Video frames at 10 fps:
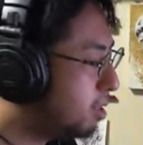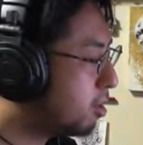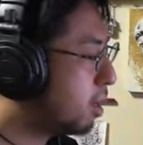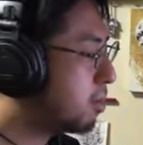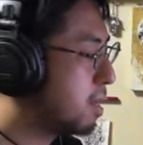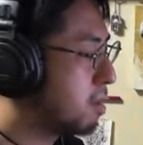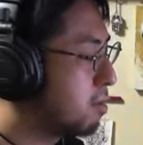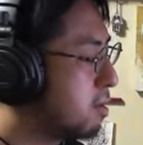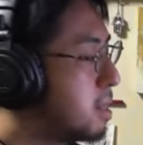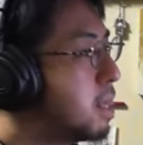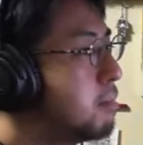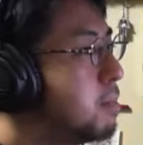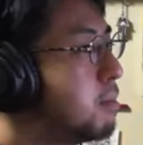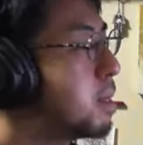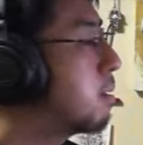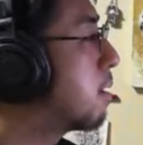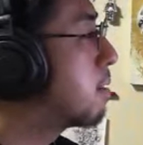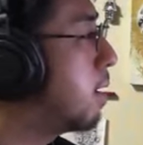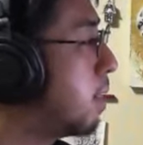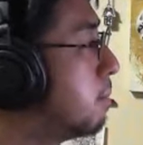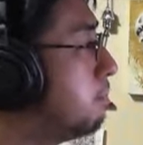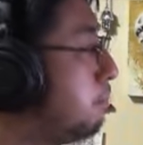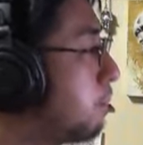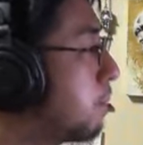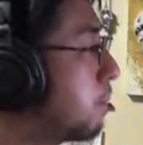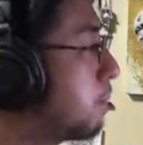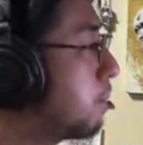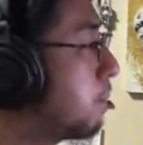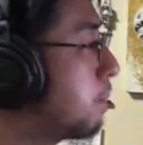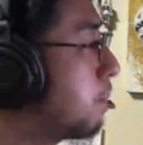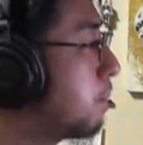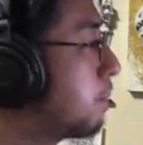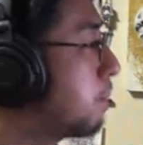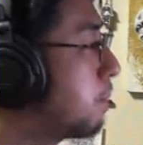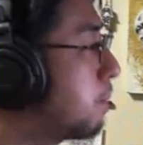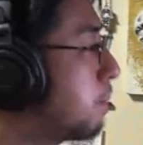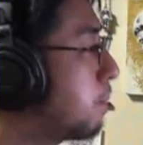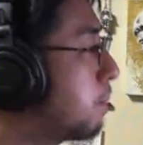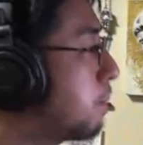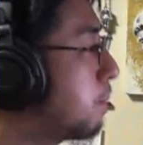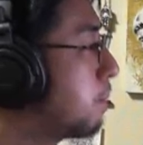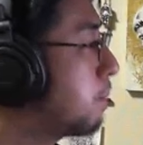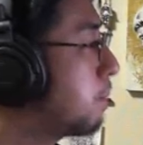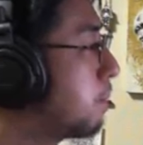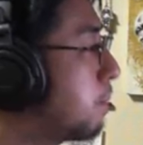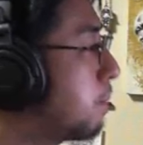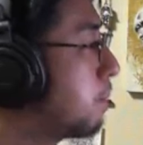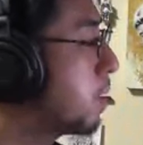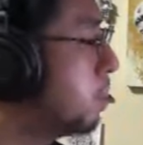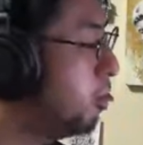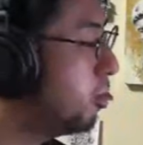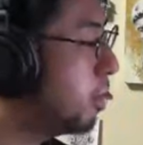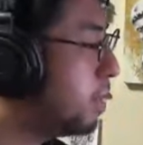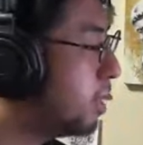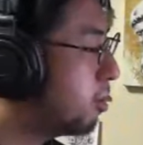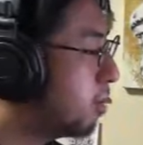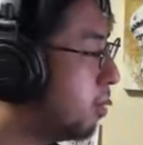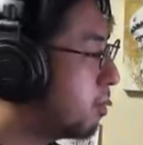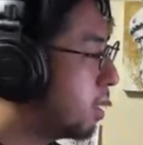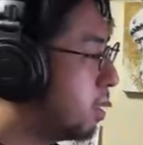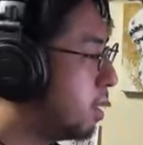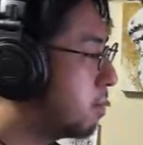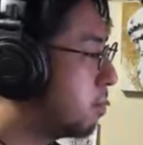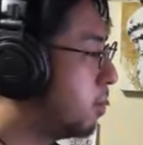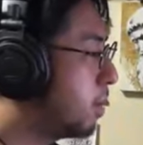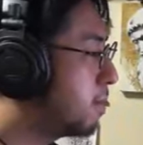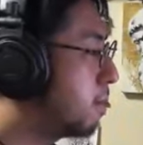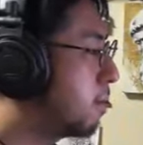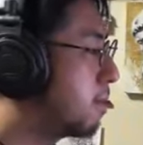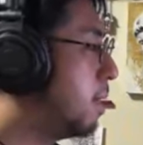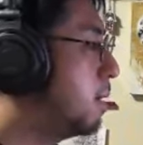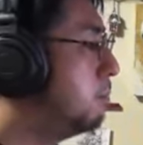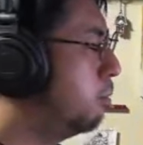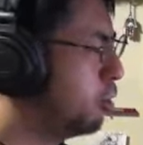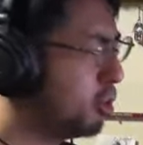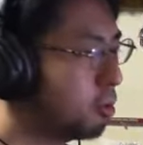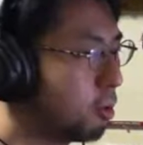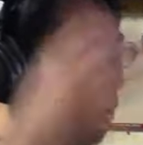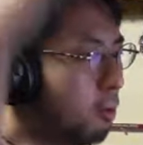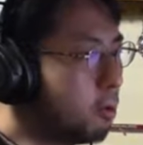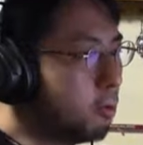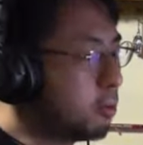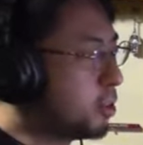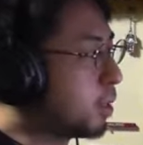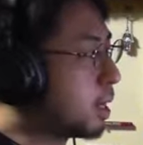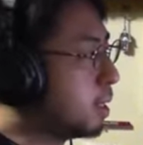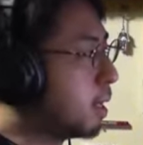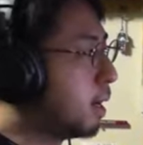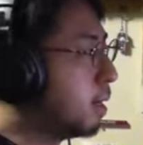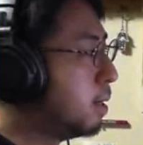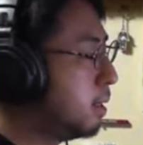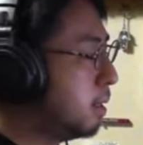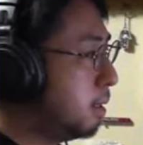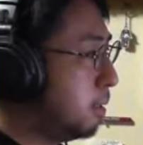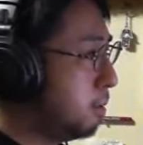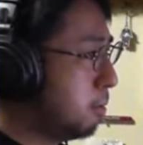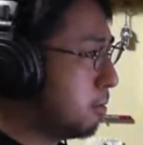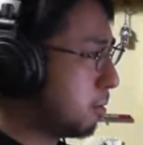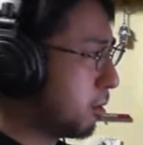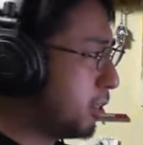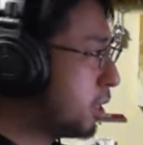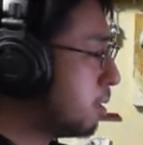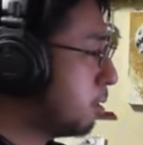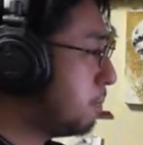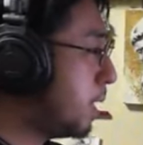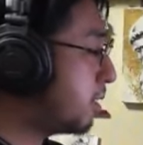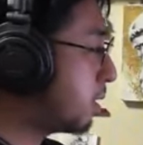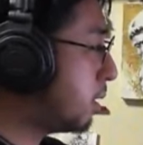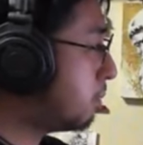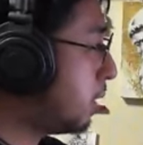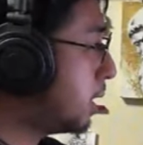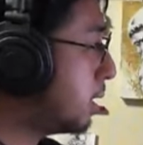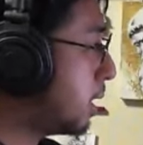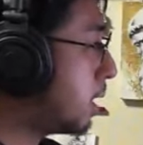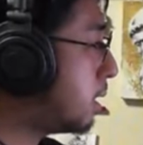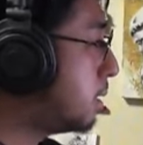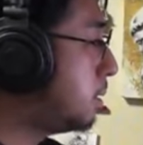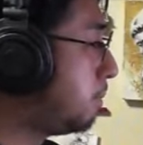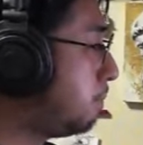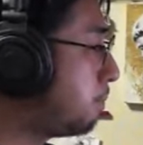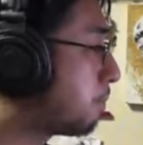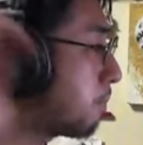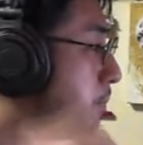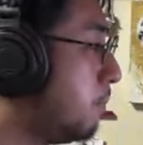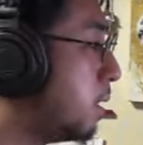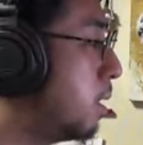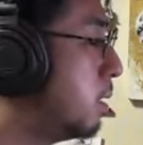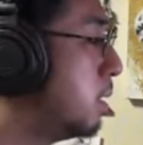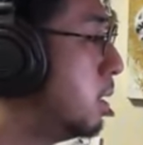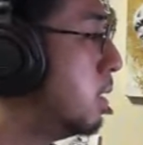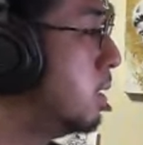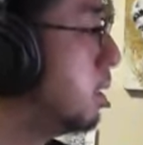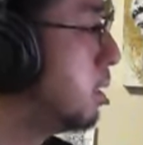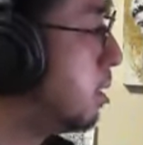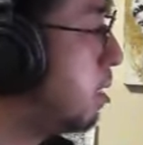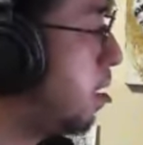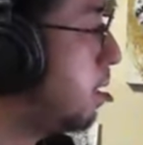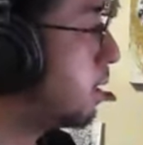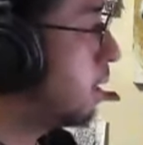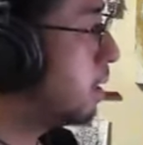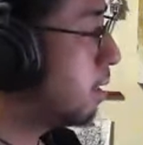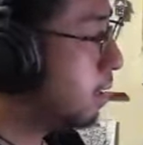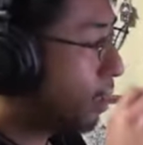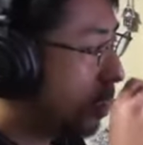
あの、高い席。8000円とかのチケット買わない撮影権利がない。そう、まあ、弁当太郎さんはそれだけのことやってるからね。200万ぐらいかけてるわけだから。いいと思うよ。俺は別にそこには不服は全くないね。